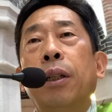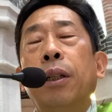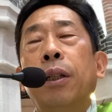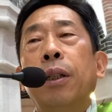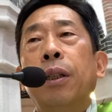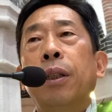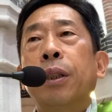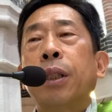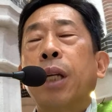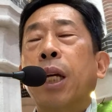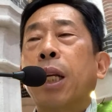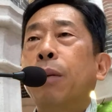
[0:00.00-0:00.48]

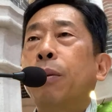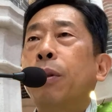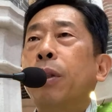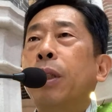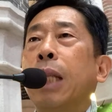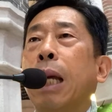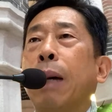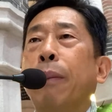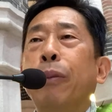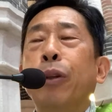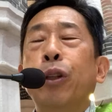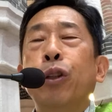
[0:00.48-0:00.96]
사람은
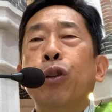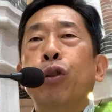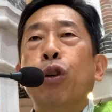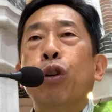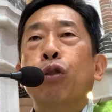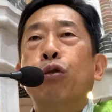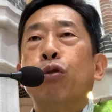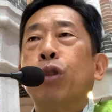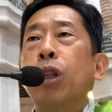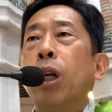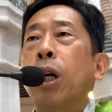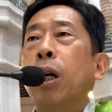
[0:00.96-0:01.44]
남는 거
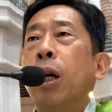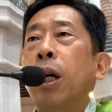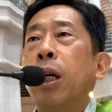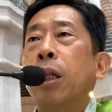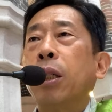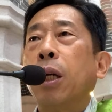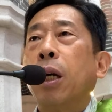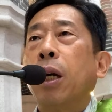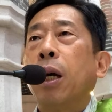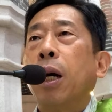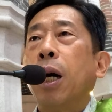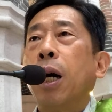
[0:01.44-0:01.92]

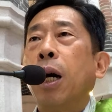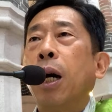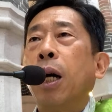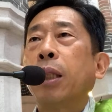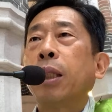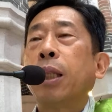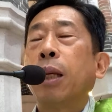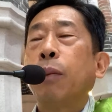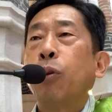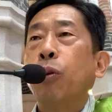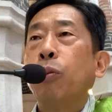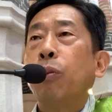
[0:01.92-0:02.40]
주다
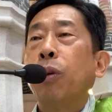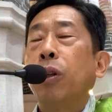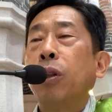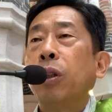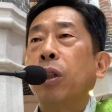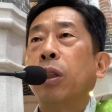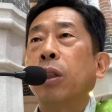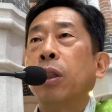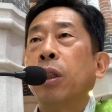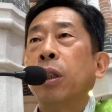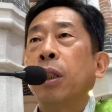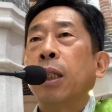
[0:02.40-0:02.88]
하다
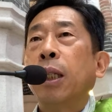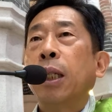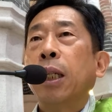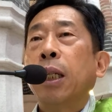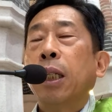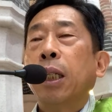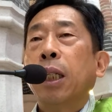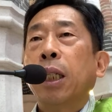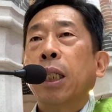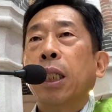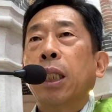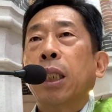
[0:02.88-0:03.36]
보면은
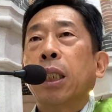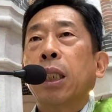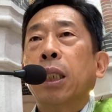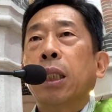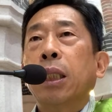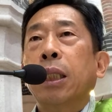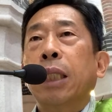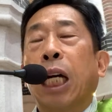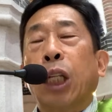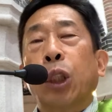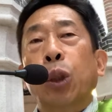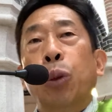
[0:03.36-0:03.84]

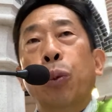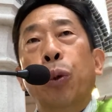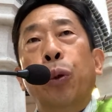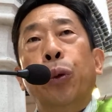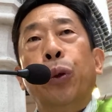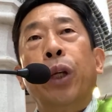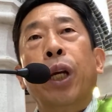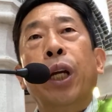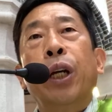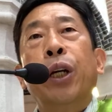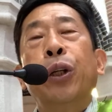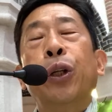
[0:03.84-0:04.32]
나도
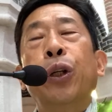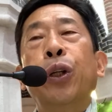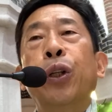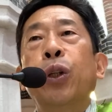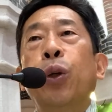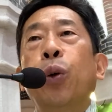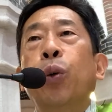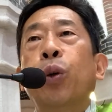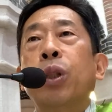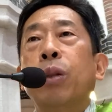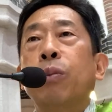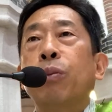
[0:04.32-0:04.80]
모르게 그런
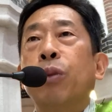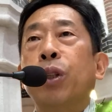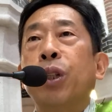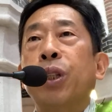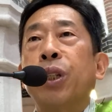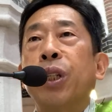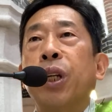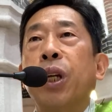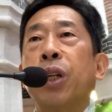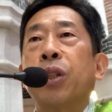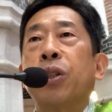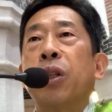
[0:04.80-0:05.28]
욕심들이
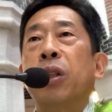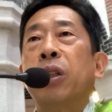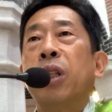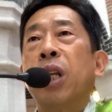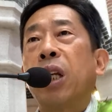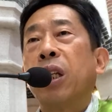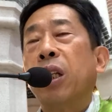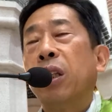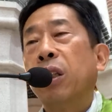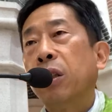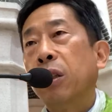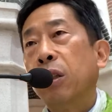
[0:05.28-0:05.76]
생겨서
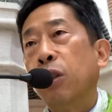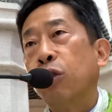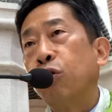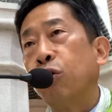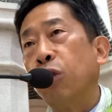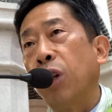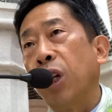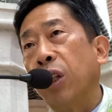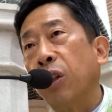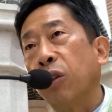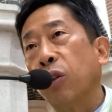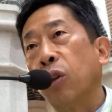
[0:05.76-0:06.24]
나는
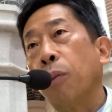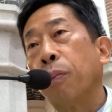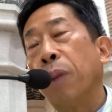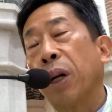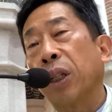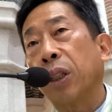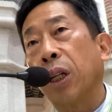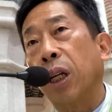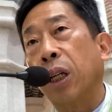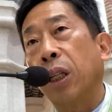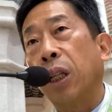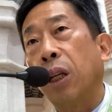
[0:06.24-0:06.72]
늘주어야 되고 난
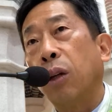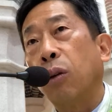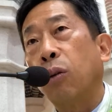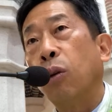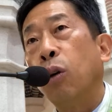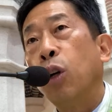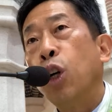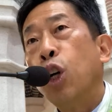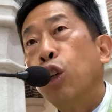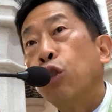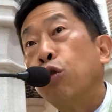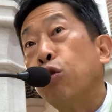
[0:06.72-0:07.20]
받아야 되고
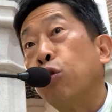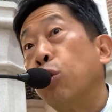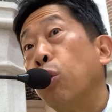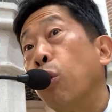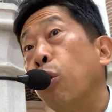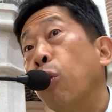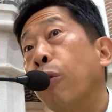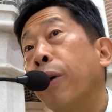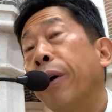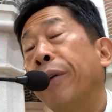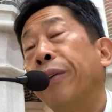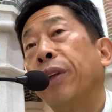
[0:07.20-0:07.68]

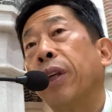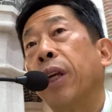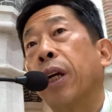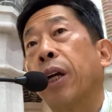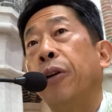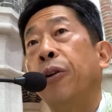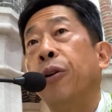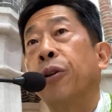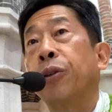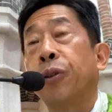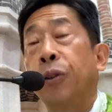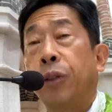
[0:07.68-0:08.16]
주종 관계가
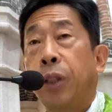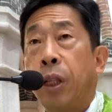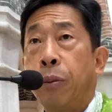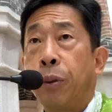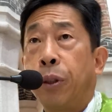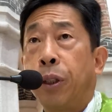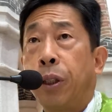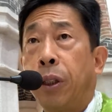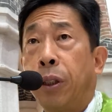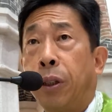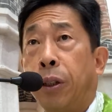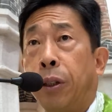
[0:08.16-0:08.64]
형성돼
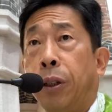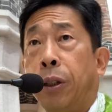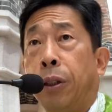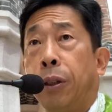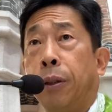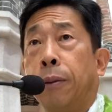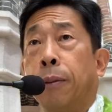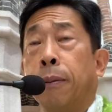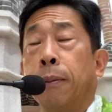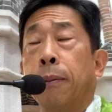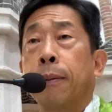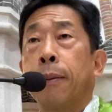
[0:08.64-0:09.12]
버리는 거예요.
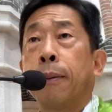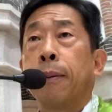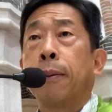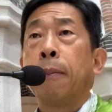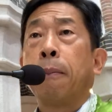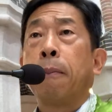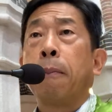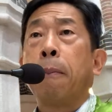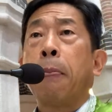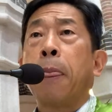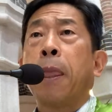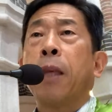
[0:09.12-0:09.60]

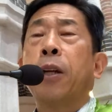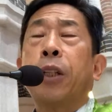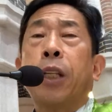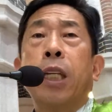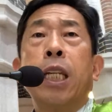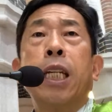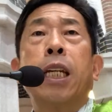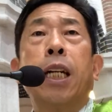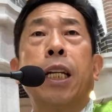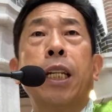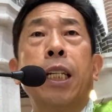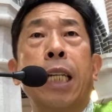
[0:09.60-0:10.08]
그렇게
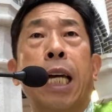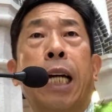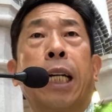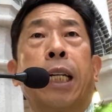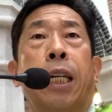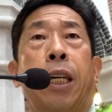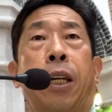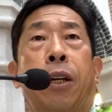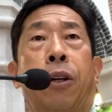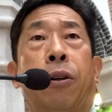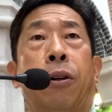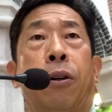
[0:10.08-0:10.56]
인간은
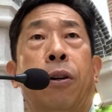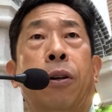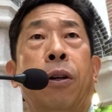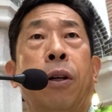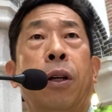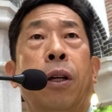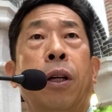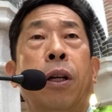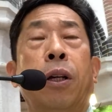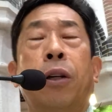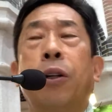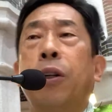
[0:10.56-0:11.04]
약해요.
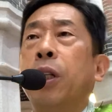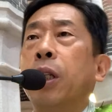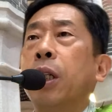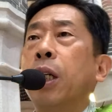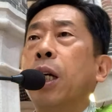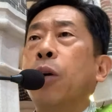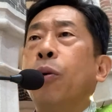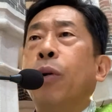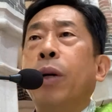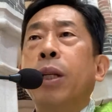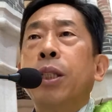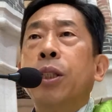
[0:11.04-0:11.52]
그러니까
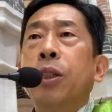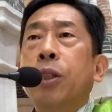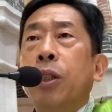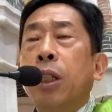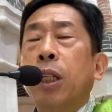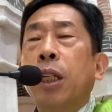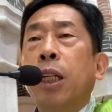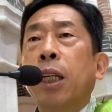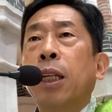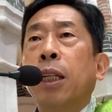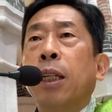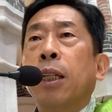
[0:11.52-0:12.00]

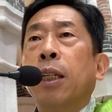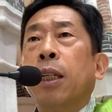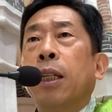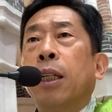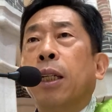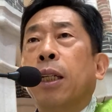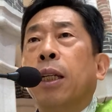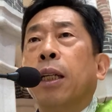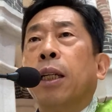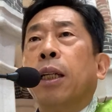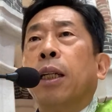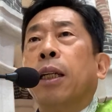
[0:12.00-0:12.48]
완전히
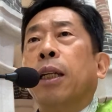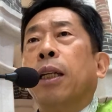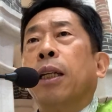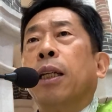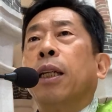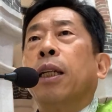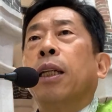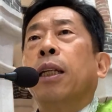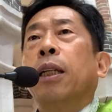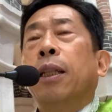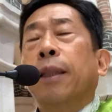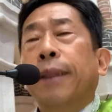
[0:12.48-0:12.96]

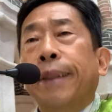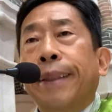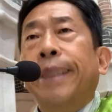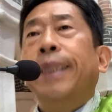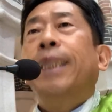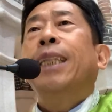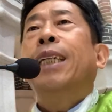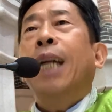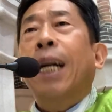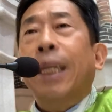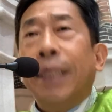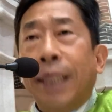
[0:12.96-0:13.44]

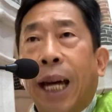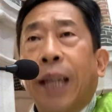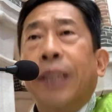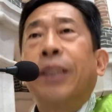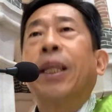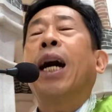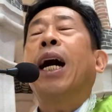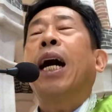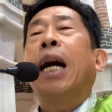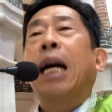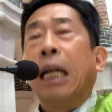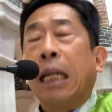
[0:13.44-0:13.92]
네가
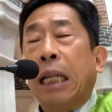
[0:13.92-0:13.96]
나다.